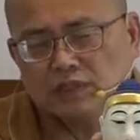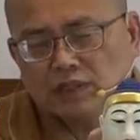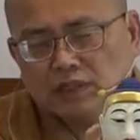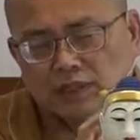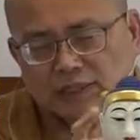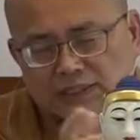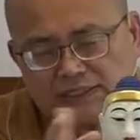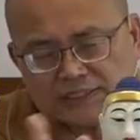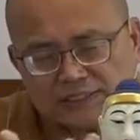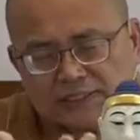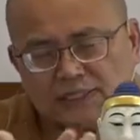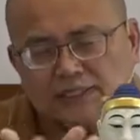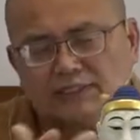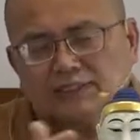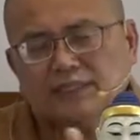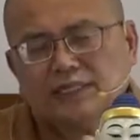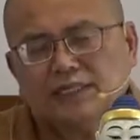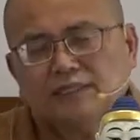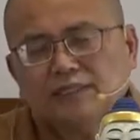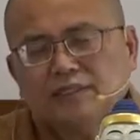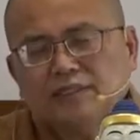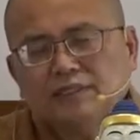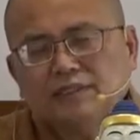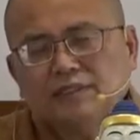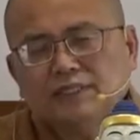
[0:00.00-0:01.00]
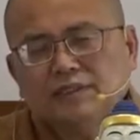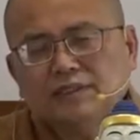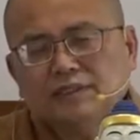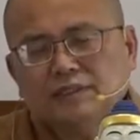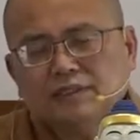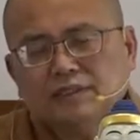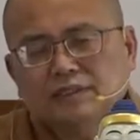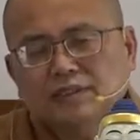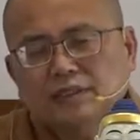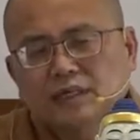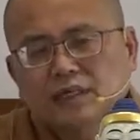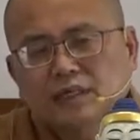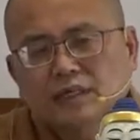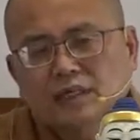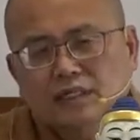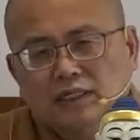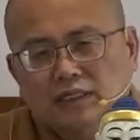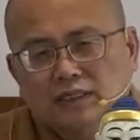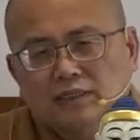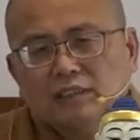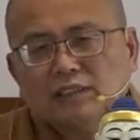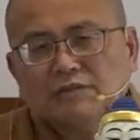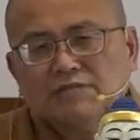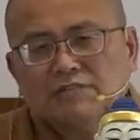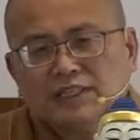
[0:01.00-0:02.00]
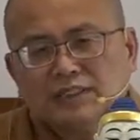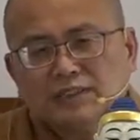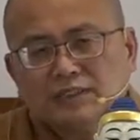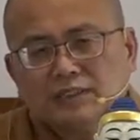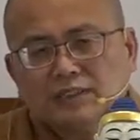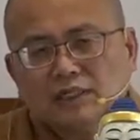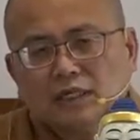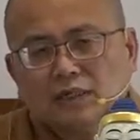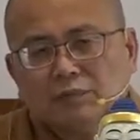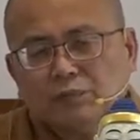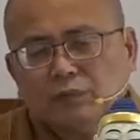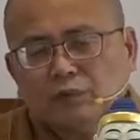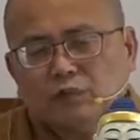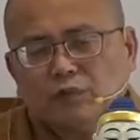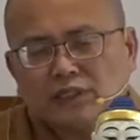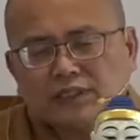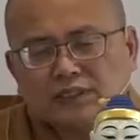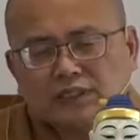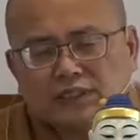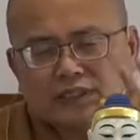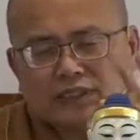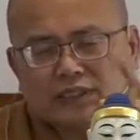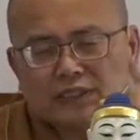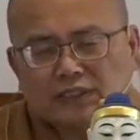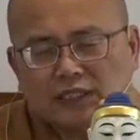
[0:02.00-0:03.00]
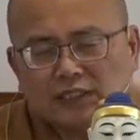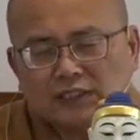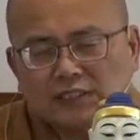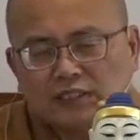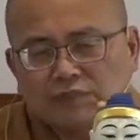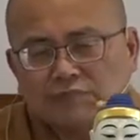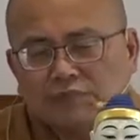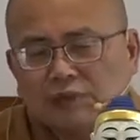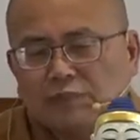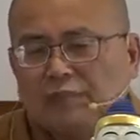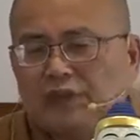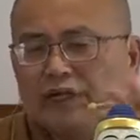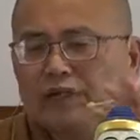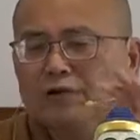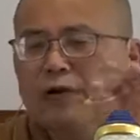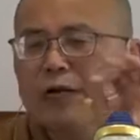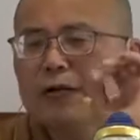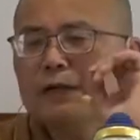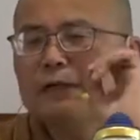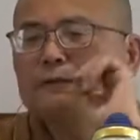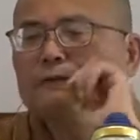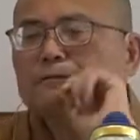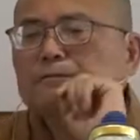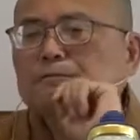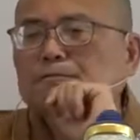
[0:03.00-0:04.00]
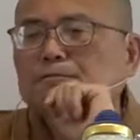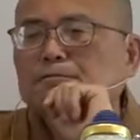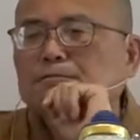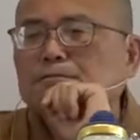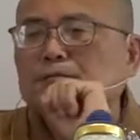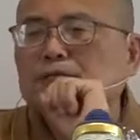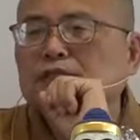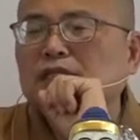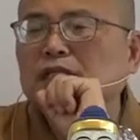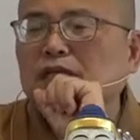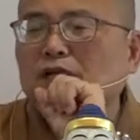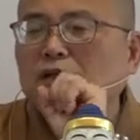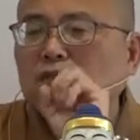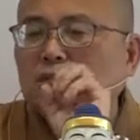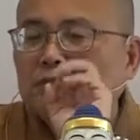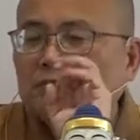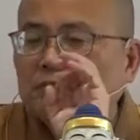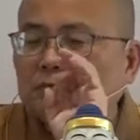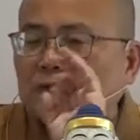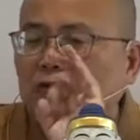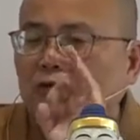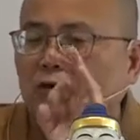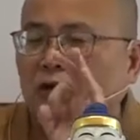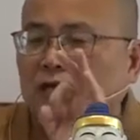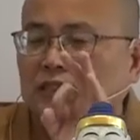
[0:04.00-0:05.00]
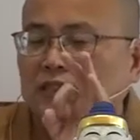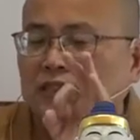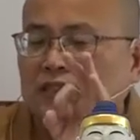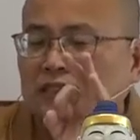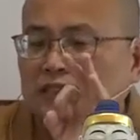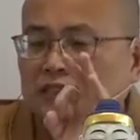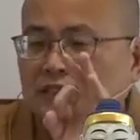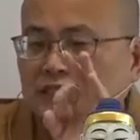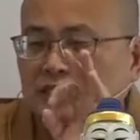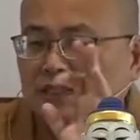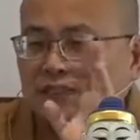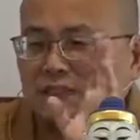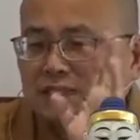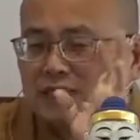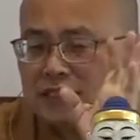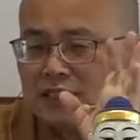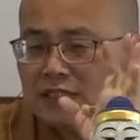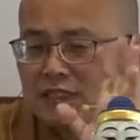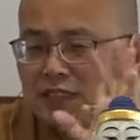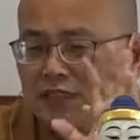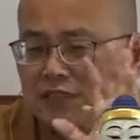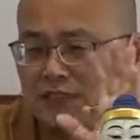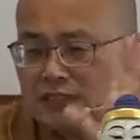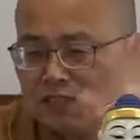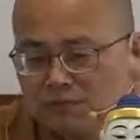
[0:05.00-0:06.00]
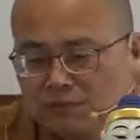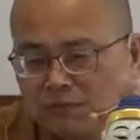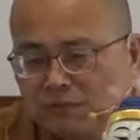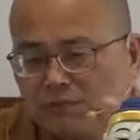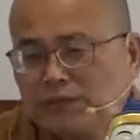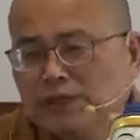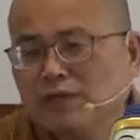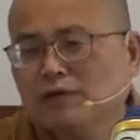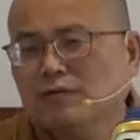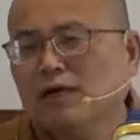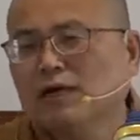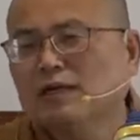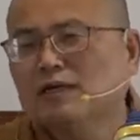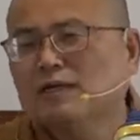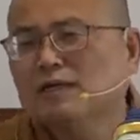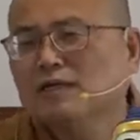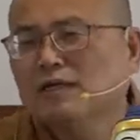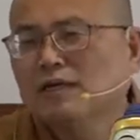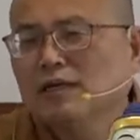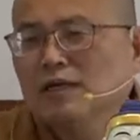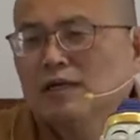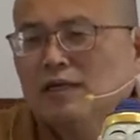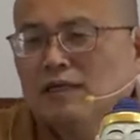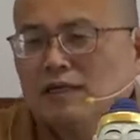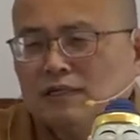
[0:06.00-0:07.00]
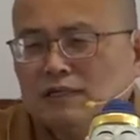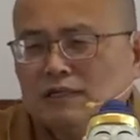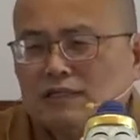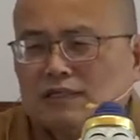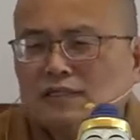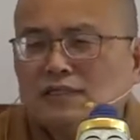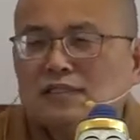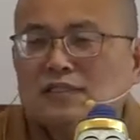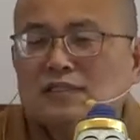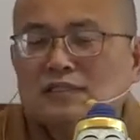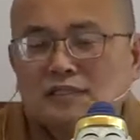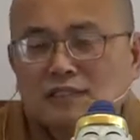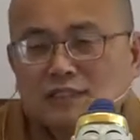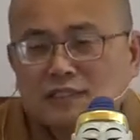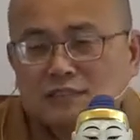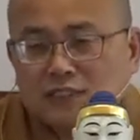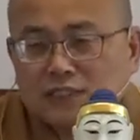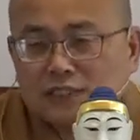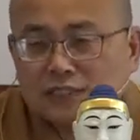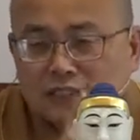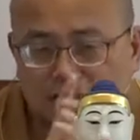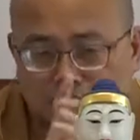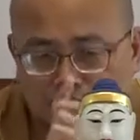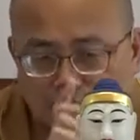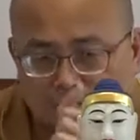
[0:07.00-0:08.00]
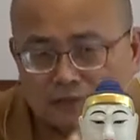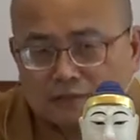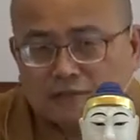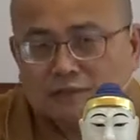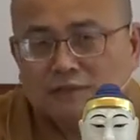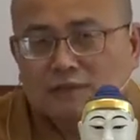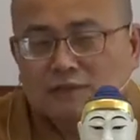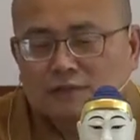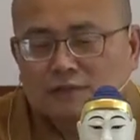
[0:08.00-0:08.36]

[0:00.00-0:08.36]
很现前可见的，你会发现到不管世间怎么变化，不管事情怎么变化，你的心情